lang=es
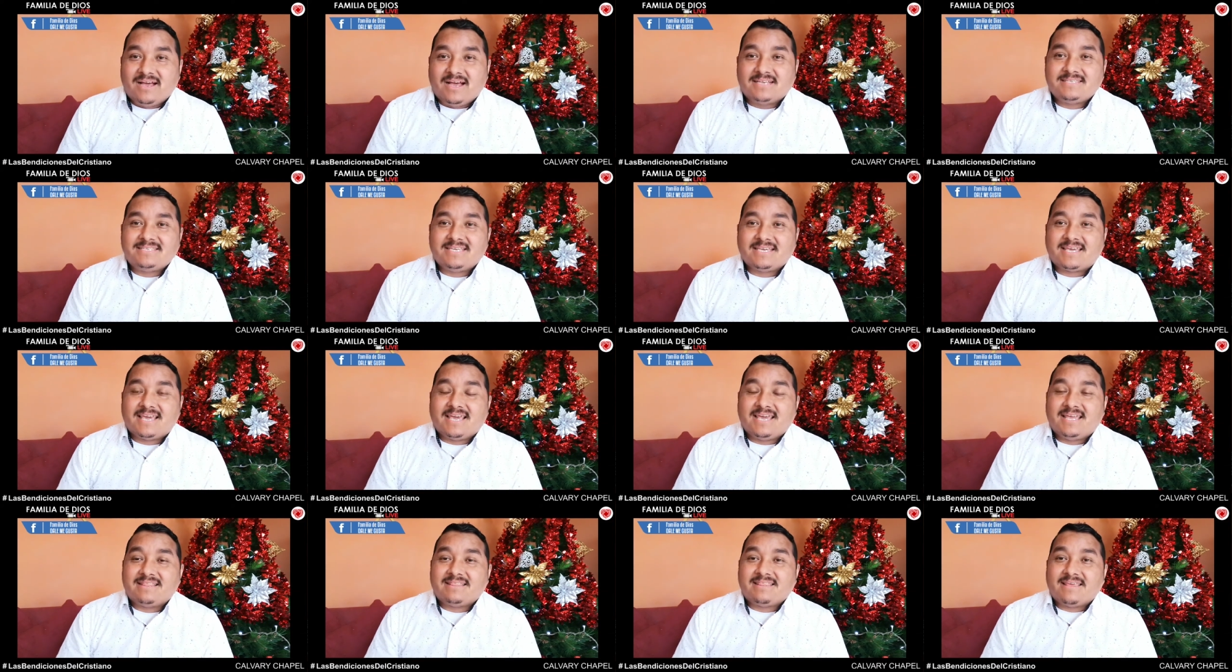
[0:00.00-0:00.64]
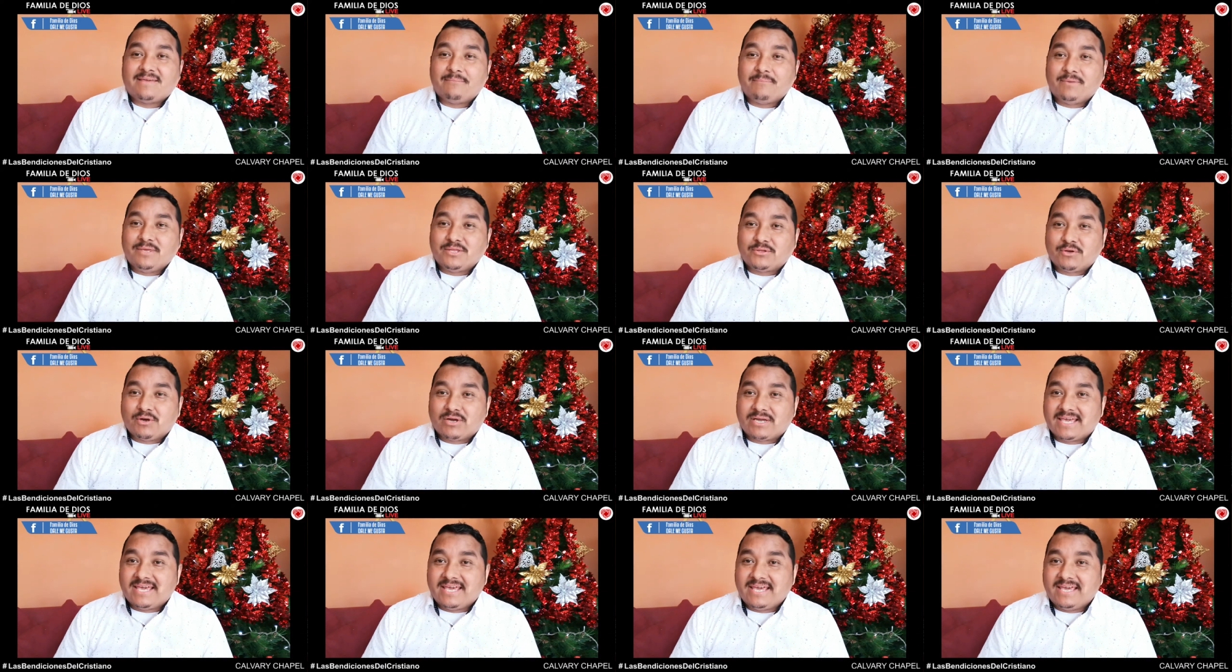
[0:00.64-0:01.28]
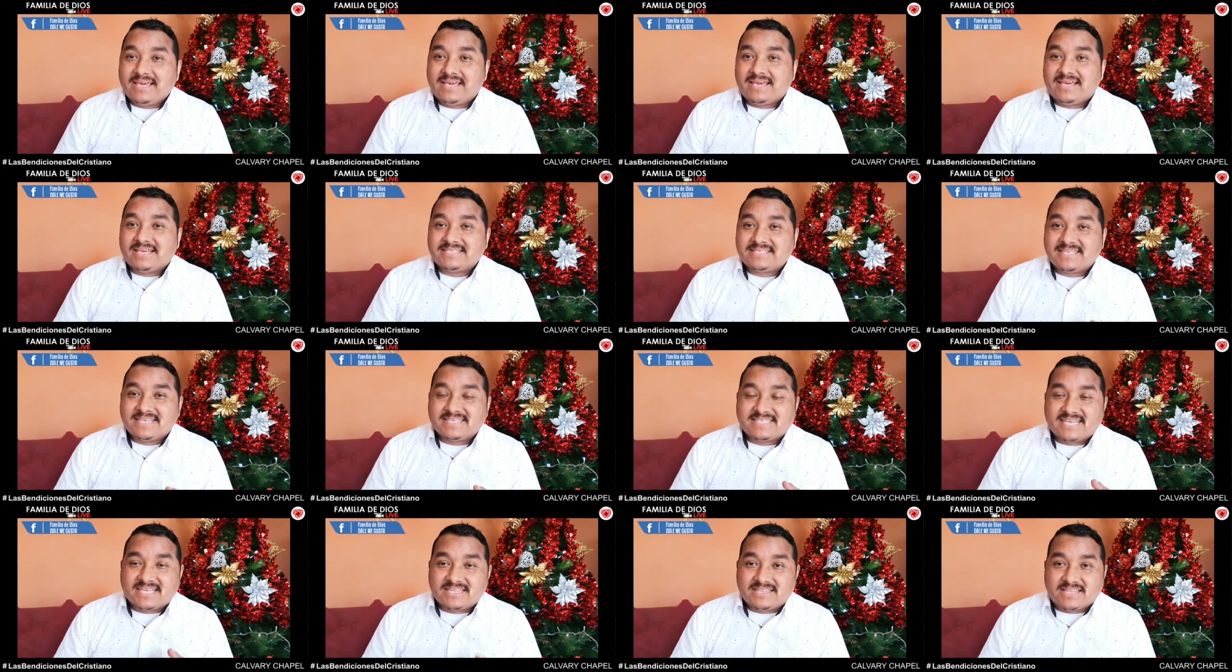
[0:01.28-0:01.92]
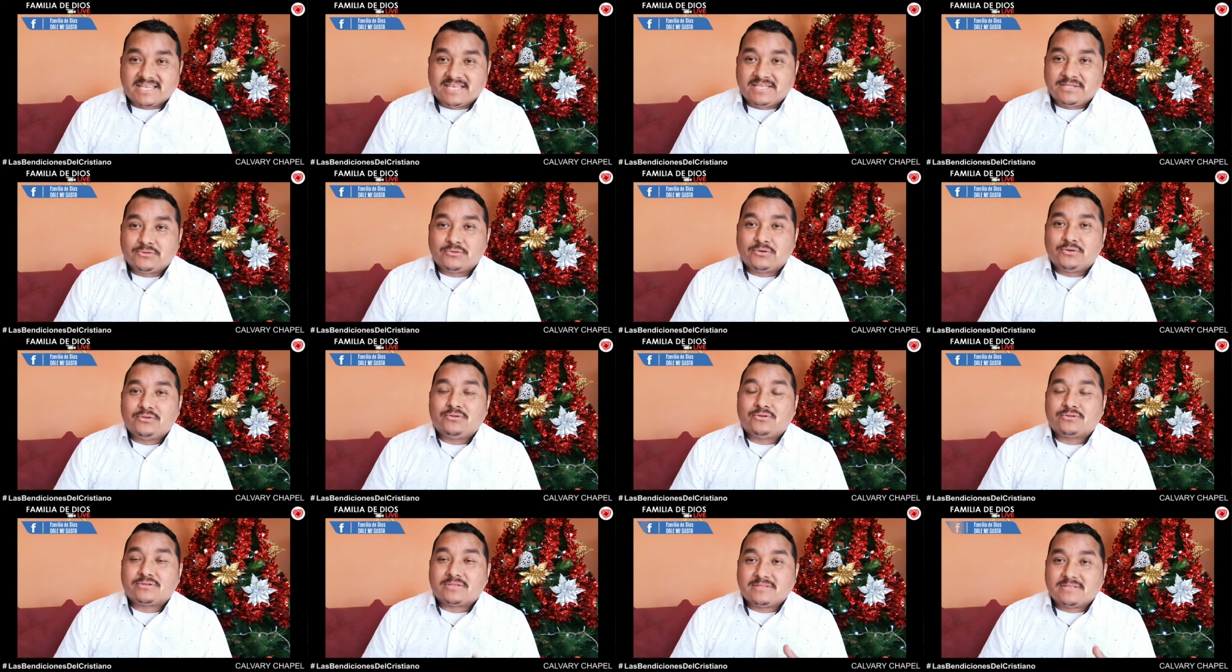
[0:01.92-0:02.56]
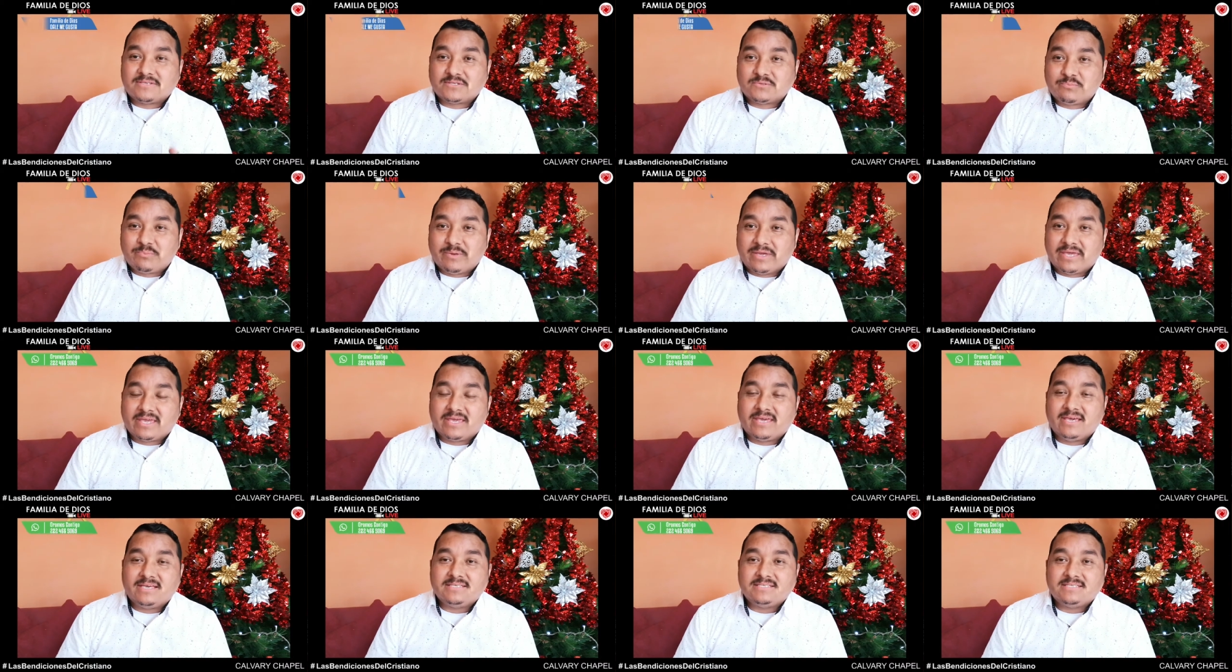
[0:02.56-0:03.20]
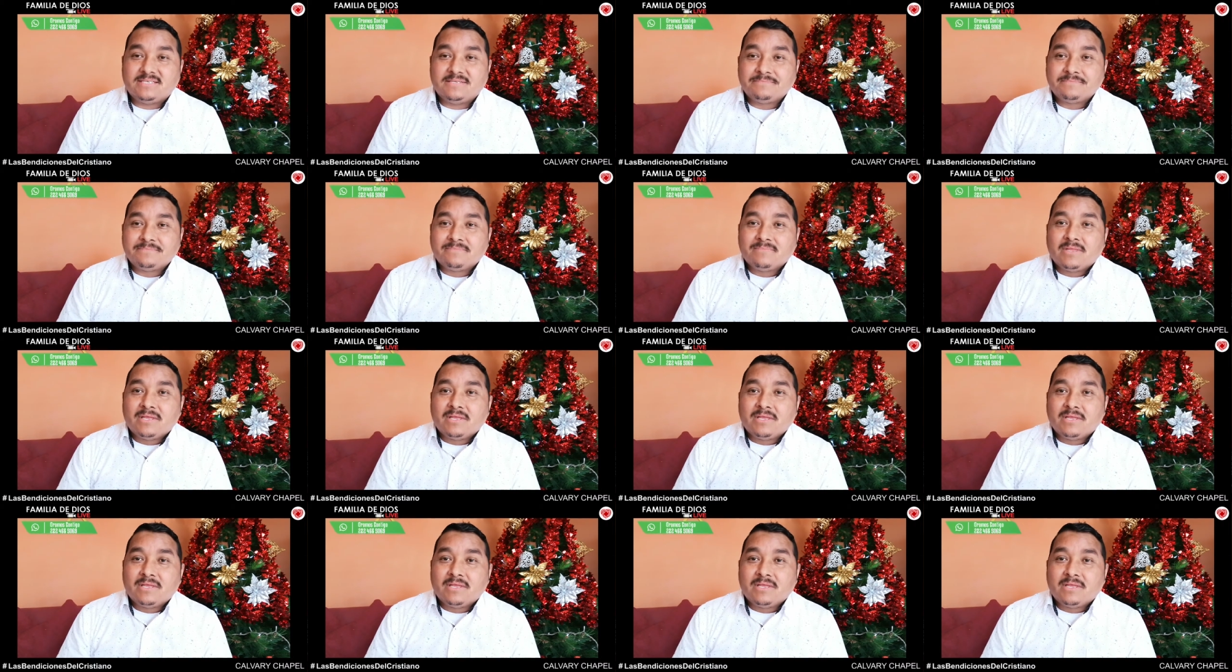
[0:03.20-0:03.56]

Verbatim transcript: Así que te invito a que estés atento, no te despegues.